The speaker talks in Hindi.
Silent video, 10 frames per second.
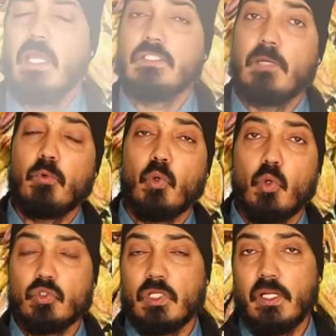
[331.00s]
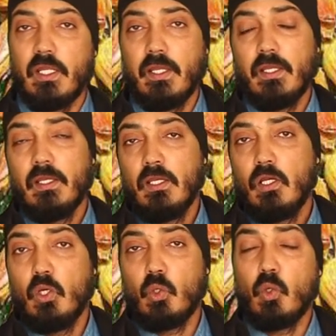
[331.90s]
ऐसा आपको रोज़ करना है
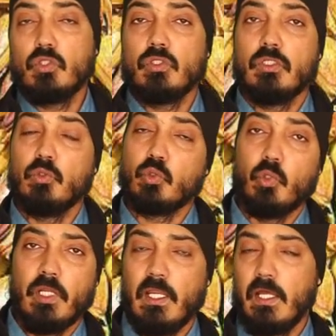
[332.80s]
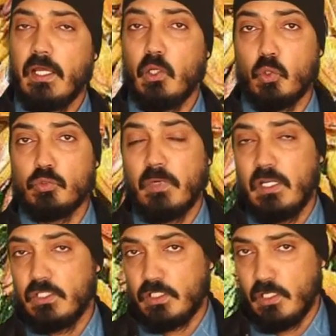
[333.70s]
रोज़ उसको नहलाना है रोज़
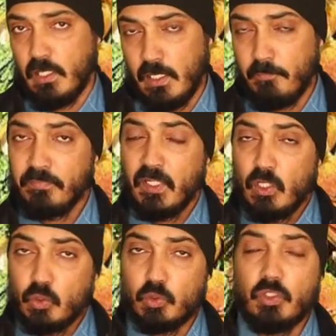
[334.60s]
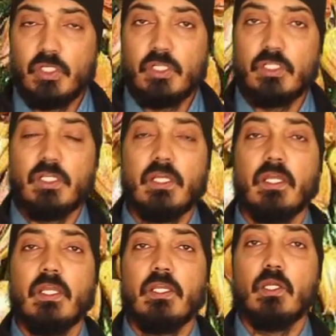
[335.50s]
मालिश करना है तो धीरे धीरे
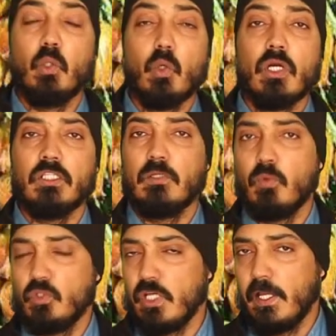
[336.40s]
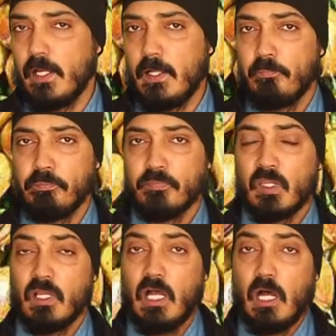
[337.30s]
ये रोग ख़त्म हो जाएगा
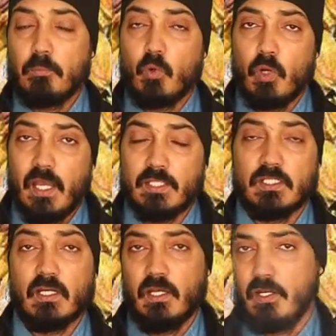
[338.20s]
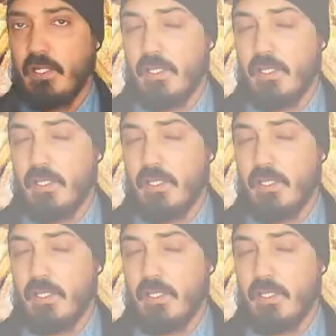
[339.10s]
आपको ऐसा करना